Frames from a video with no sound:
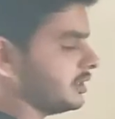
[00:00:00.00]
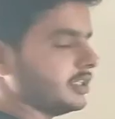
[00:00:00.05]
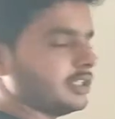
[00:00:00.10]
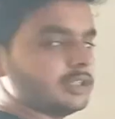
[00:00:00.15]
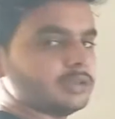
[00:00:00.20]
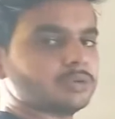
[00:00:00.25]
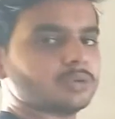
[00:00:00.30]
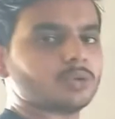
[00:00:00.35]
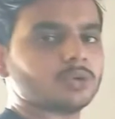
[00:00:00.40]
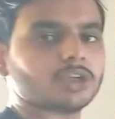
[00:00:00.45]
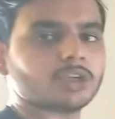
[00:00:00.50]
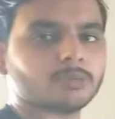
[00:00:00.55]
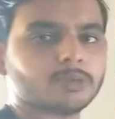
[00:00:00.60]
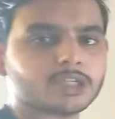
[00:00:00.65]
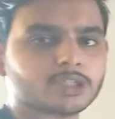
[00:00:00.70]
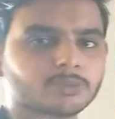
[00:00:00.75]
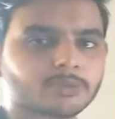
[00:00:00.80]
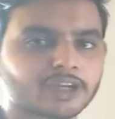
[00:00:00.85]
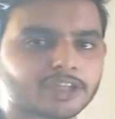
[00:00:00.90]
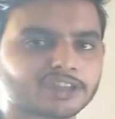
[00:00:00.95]
इन्हीं दोनों के
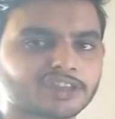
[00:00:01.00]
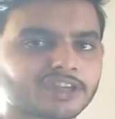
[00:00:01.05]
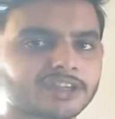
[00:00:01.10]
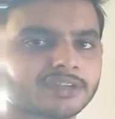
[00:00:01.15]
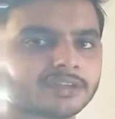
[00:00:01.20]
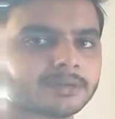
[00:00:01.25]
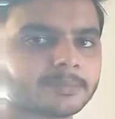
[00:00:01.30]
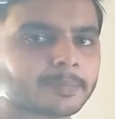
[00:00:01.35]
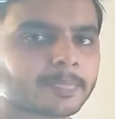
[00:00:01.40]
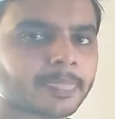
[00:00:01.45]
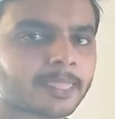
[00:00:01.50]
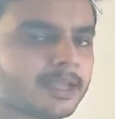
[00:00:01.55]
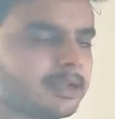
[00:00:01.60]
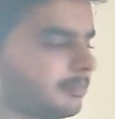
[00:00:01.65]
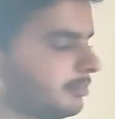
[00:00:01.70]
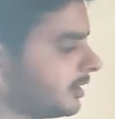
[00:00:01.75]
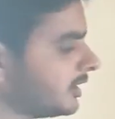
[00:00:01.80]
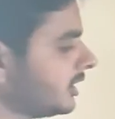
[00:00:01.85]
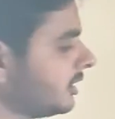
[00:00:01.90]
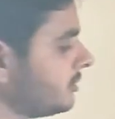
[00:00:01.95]
बीच में आता है ना
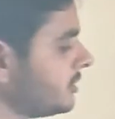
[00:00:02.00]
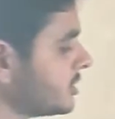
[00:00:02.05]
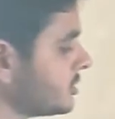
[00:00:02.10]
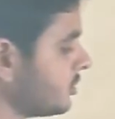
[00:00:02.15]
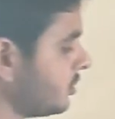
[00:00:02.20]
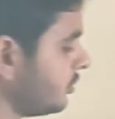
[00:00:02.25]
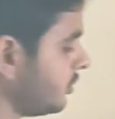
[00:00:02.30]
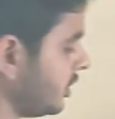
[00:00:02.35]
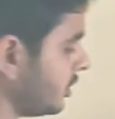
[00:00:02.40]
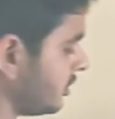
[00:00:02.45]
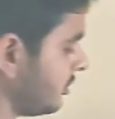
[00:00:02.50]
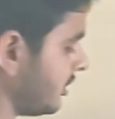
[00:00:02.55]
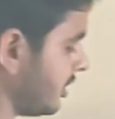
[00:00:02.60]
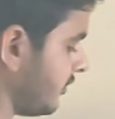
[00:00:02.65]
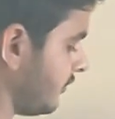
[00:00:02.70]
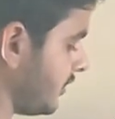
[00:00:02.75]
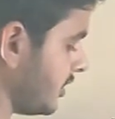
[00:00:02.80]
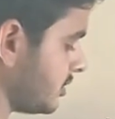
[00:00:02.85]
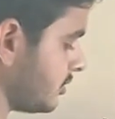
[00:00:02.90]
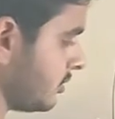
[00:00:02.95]
मतलब इसको तो ये तो हमारा
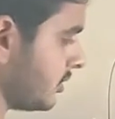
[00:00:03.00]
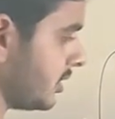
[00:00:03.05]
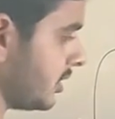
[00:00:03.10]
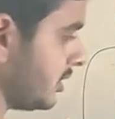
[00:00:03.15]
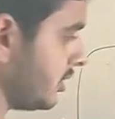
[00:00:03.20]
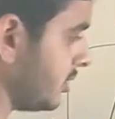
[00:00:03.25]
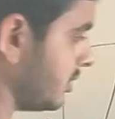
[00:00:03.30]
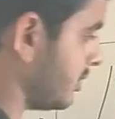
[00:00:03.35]
फिक्स हो गया